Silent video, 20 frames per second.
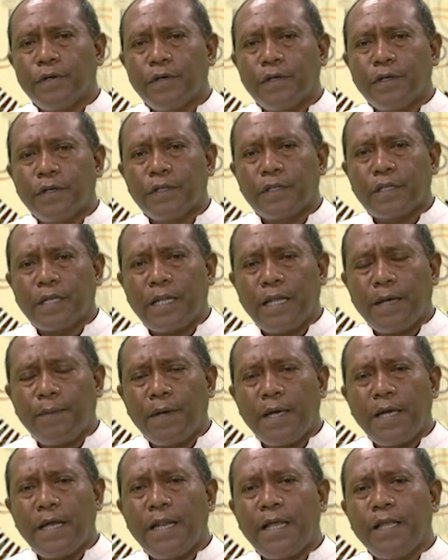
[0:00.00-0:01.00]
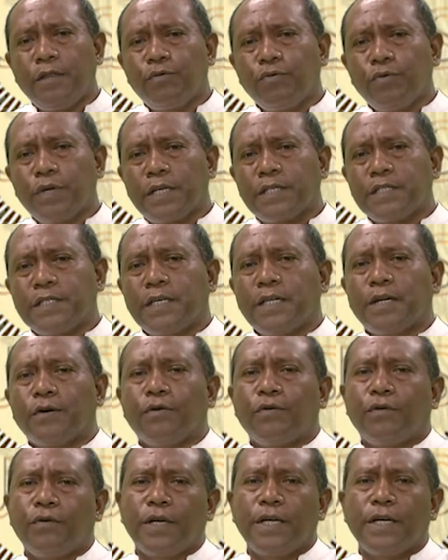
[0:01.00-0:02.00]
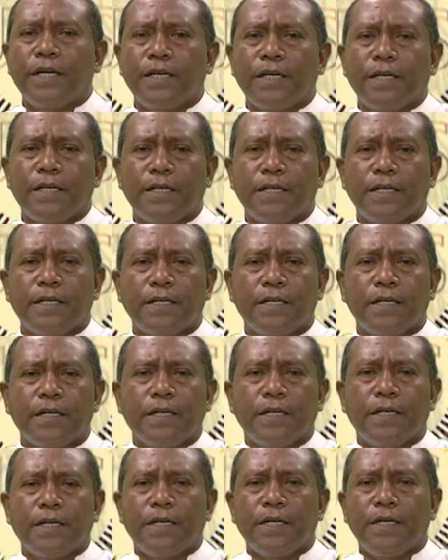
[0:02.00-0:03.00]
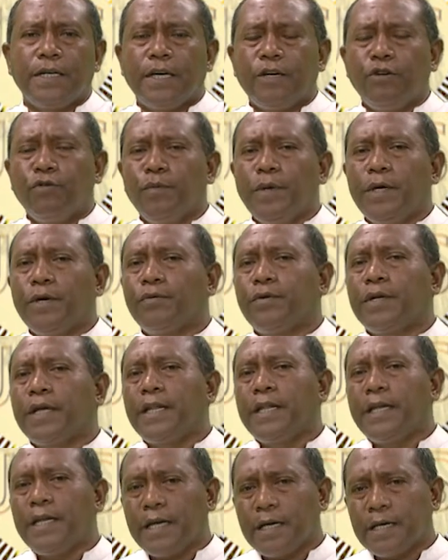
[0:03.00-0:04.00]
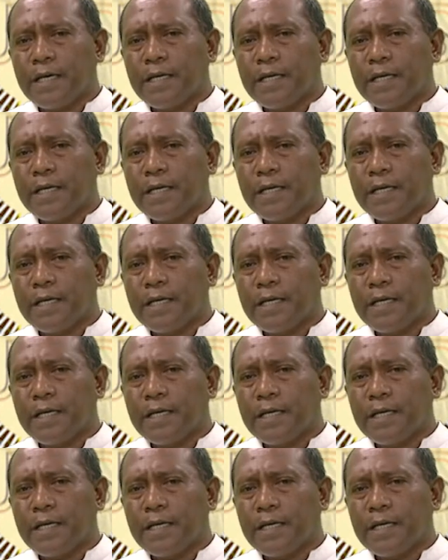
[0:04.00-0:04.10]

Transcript: Tane mai leitura sira ohin ia domingo neniang.